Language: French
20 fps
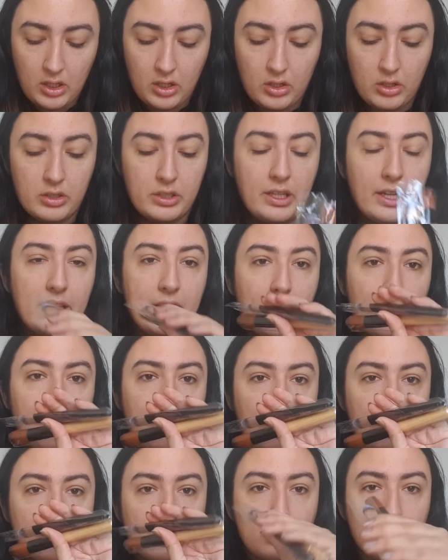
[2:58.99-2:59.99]
Euh, il y a des
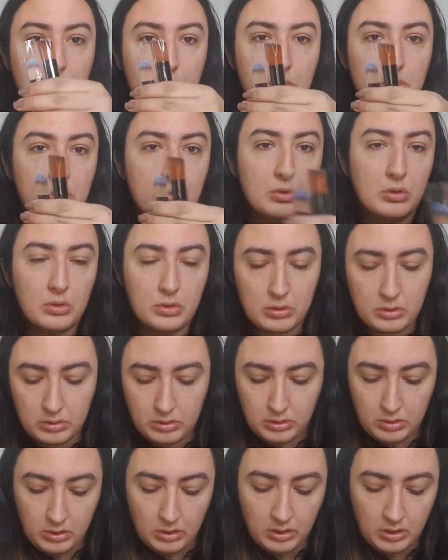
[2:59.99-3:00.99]
pinceaux.